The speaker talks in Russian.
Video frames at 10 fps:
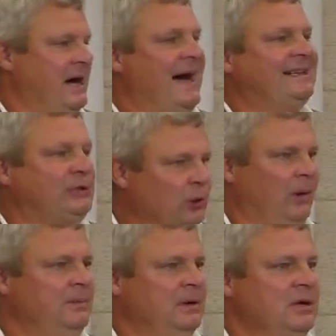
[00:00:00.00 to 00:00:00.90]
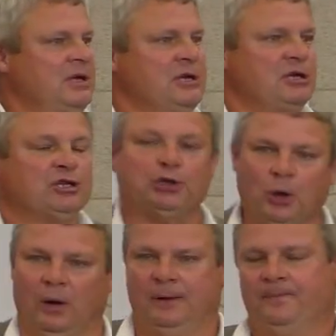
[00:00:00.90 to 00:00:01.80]
о том,
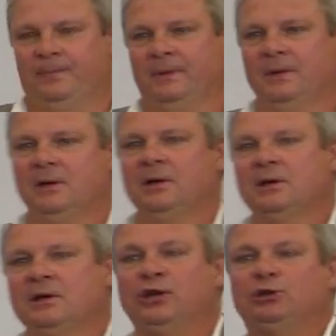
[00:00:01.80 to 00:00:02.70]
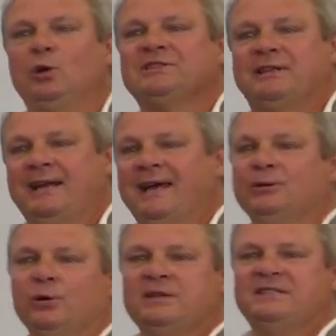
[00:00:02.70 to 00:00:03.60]
что кто
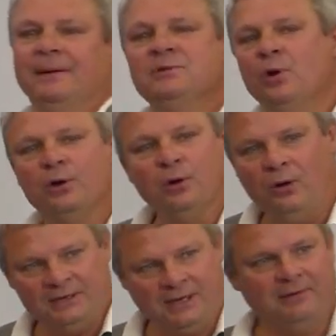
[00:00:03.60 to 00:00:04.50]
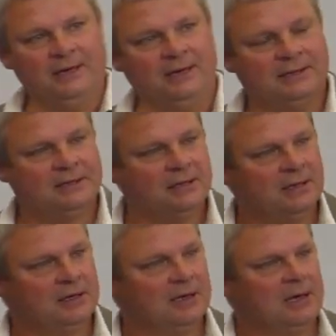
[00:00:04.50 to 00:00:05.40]
следует за мною, он говорит,
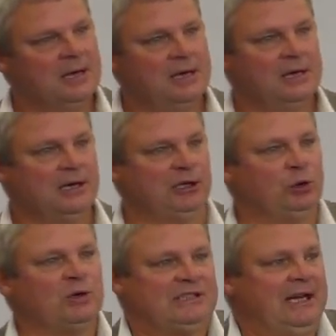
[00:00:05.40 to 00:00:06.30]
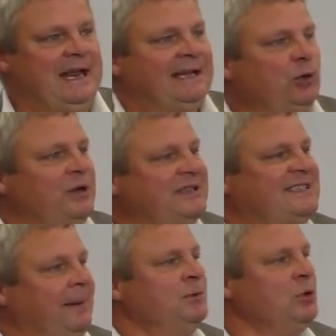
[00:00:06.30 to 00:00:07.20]
кто следует
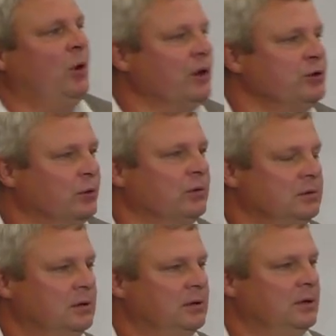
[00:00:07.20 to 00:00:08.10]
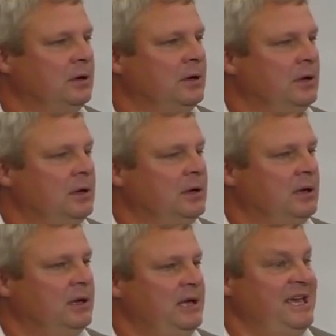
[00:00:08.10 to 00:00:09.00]
за мною –
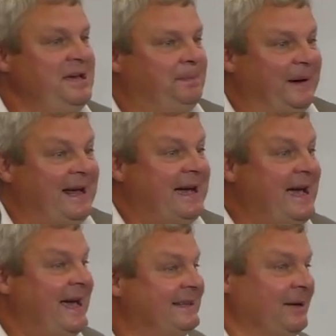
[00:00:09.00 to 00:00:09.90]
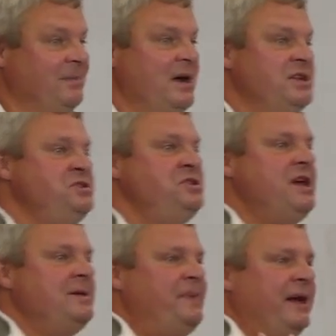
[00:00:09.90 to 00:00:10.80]
и при этом
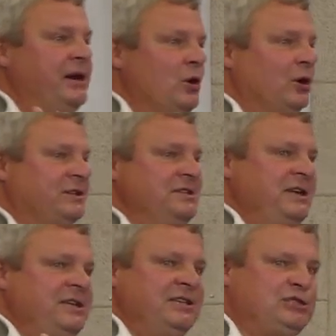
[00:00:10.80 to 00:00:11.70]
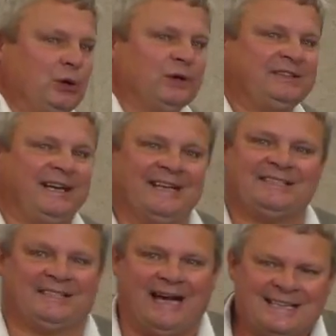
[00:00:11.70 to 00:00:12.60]
не берет, не несет
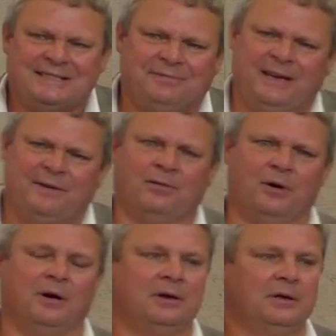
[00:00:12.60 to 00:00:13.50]
креста своего,